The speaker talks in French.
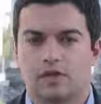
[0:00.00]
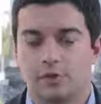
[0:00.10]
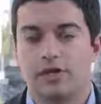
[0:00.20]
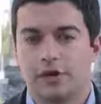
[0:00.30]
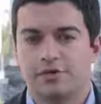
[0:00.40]

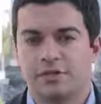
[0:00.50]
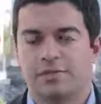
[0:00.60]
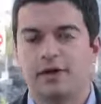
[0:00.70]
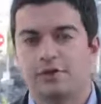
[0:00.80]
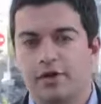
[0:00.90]
Oui, la Russie
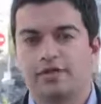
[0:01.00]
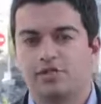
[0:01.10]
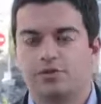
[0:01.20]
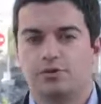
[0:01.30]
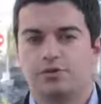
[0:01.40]
parle de
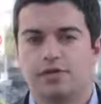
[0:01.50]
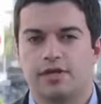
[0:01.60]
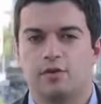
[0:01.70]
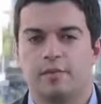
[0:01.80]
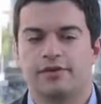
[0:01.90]
reddition de
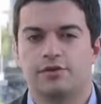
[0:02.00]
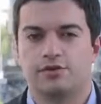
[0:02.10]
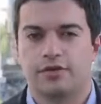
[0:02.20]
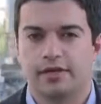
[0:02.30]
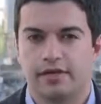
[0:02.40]
ces
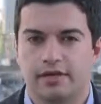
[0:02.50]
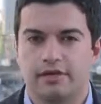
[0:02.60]
combattants ukrainiens